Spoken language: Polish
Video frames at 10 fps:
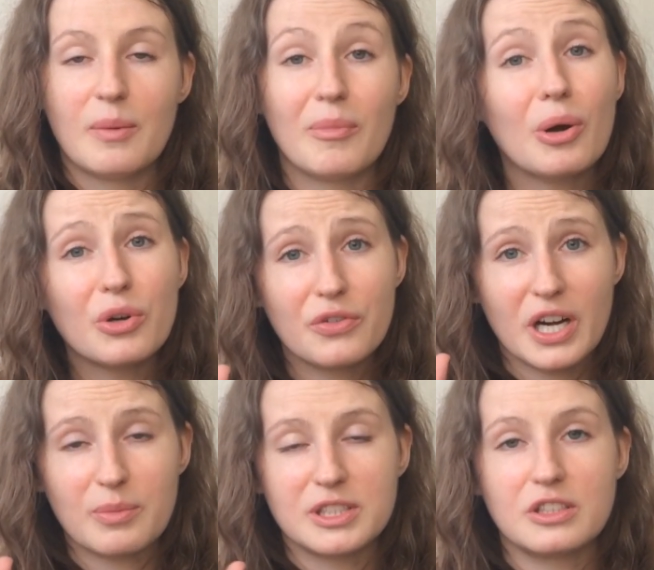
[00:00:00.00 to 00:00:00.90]
mały
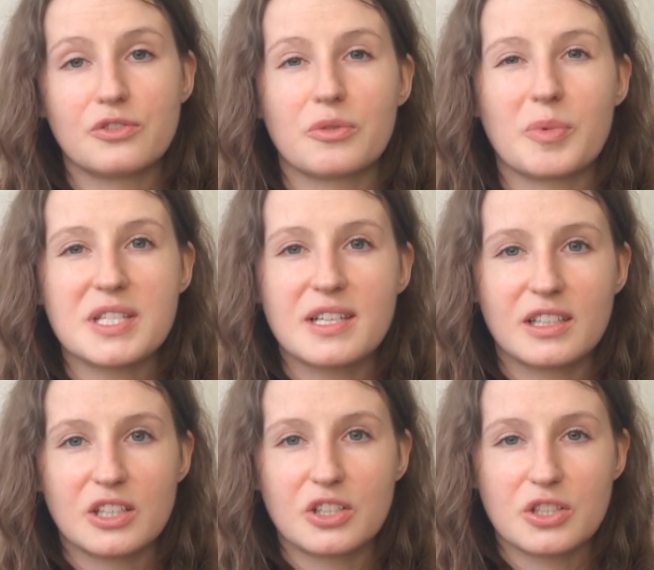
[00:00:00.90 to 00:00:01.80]
fragment informacji
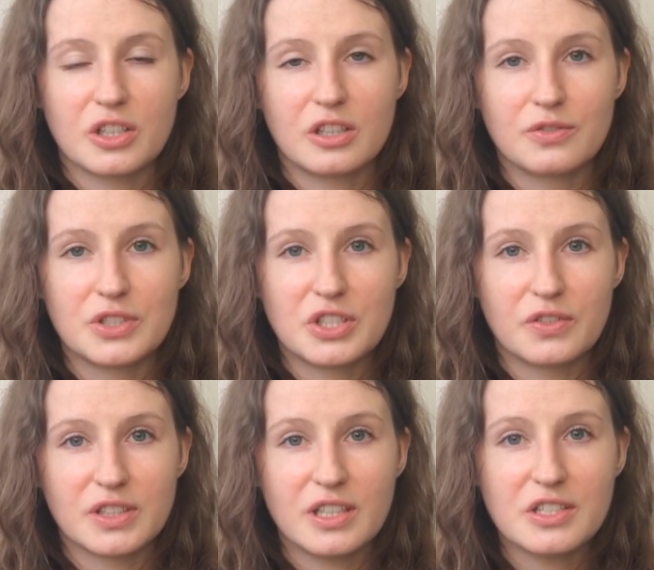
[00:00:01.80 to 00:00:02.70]
genetycznej
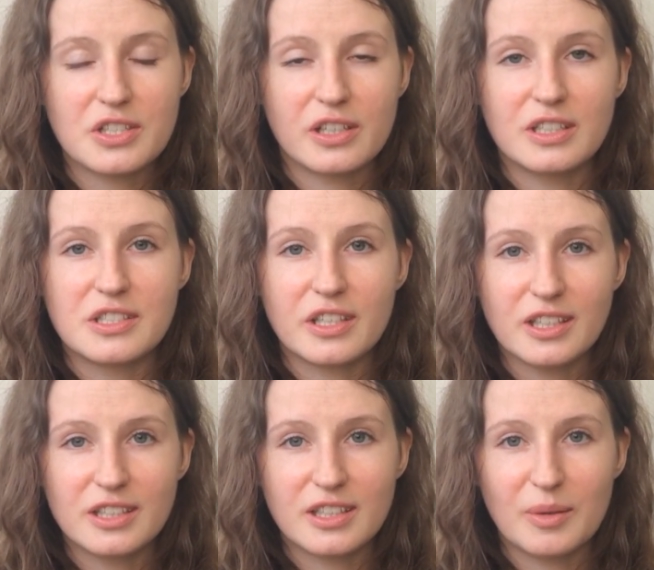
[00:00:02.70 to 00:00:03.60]
COVID-19 i
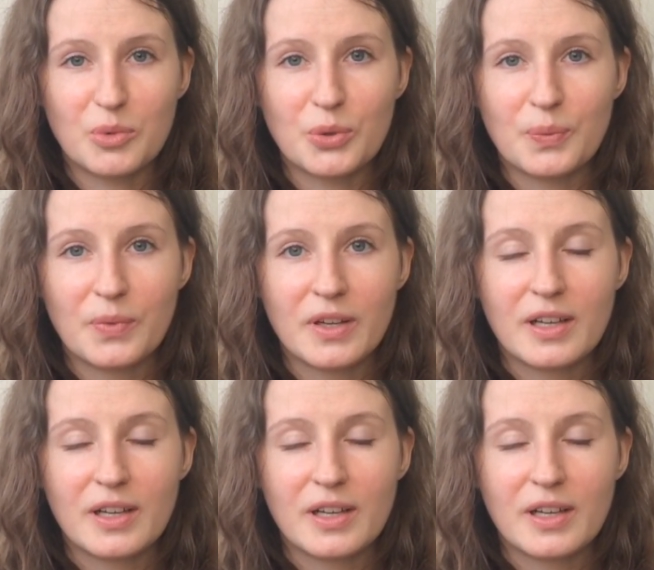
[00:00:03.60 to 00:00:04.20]
dzięki temu